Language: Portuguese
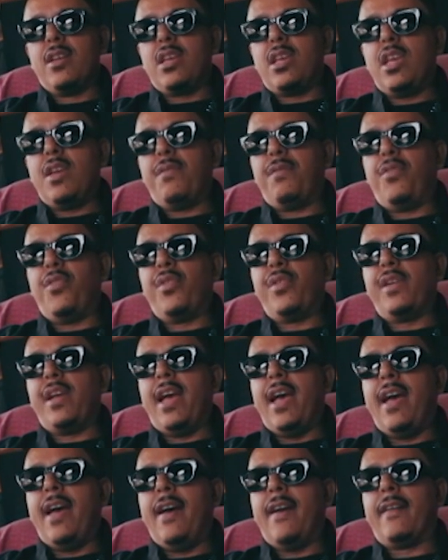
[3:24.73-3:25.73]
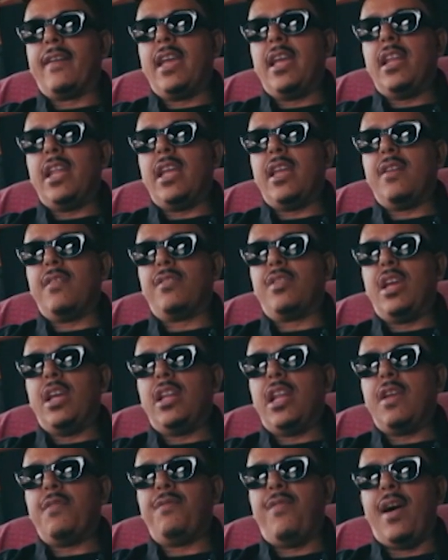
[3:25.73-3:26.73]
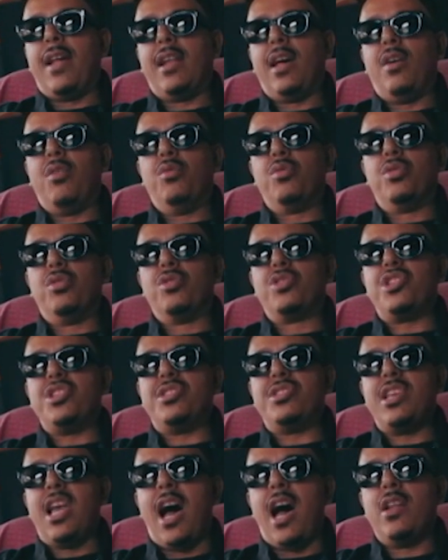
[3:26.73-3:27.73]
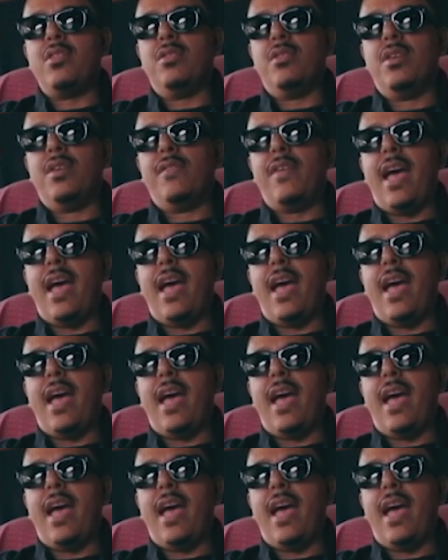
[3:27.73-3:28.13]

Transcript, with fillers: que foi é, que, nem, que nem fala o noticiário.